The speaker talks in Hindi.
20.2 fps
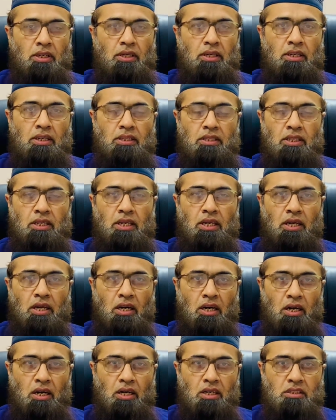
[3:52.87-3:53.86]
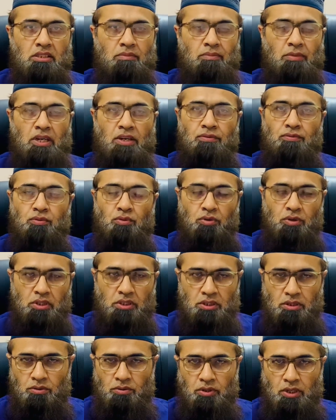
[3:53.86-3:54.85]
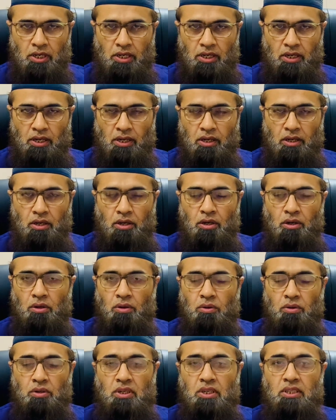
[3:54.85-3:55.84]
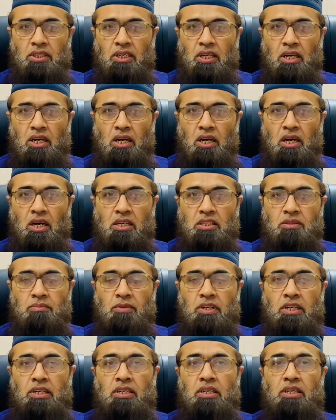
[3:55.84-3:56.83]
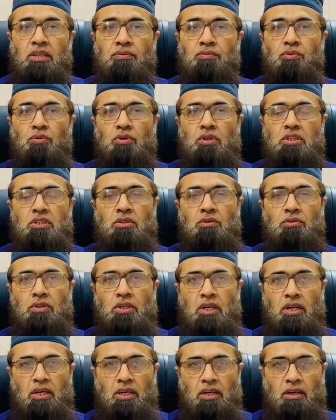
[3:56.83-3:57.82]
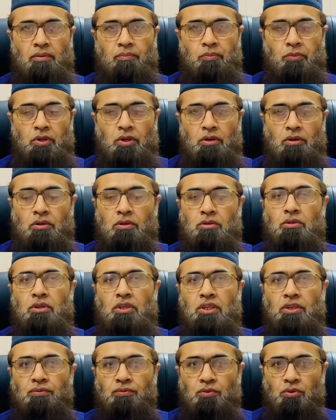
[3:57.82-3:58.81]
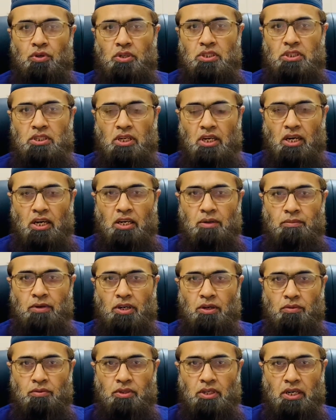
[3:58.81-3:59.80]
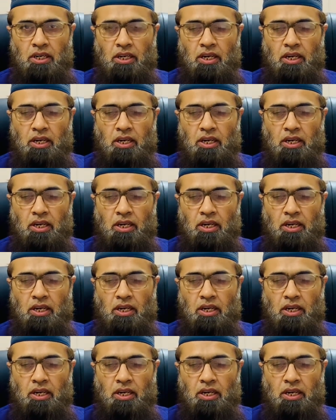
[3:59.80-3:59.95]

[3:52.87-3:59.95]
कितने आर्स मैंने फोकस्ड गुजारे हैं और कितने आर्स मैंने डी फोकस्ड गुजारे हैं और जो डी फोकस्ड आर मैंने गुजारे